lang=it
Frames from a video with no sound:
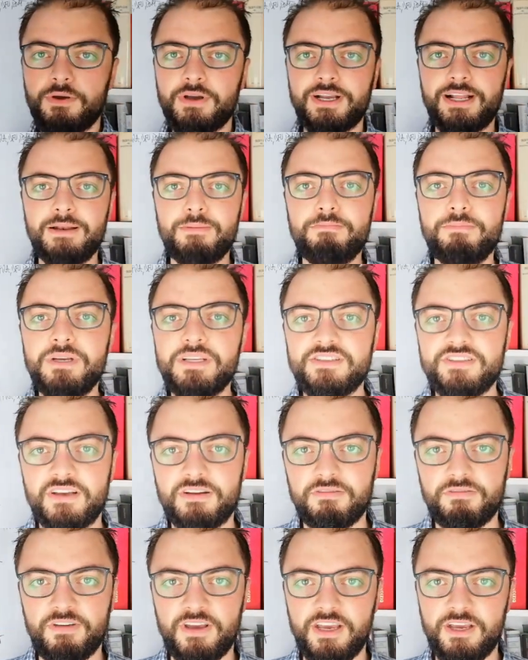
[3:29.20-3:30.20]
quella che il
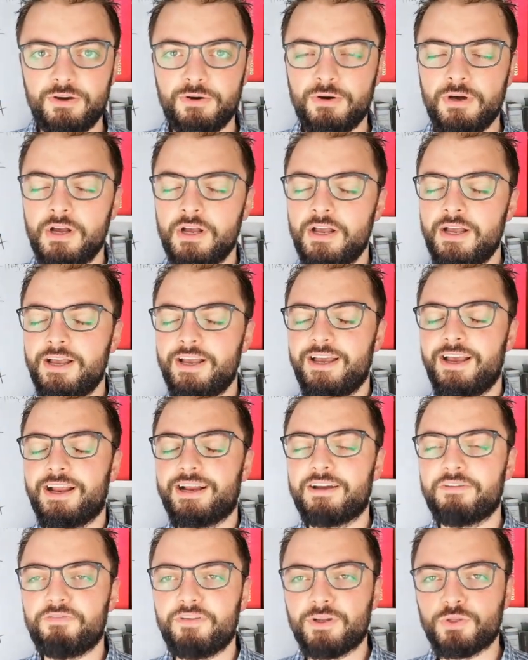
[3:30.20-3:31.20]
messerveo
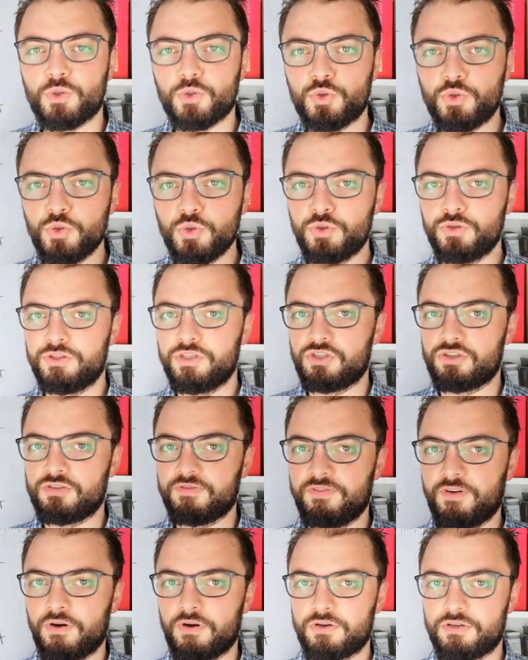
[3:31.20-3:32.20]
che ha fatto tutti gli
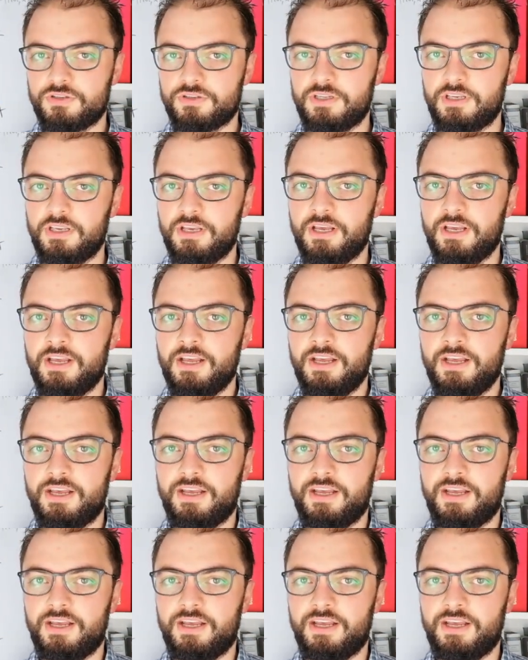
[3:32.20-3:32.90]
sforzi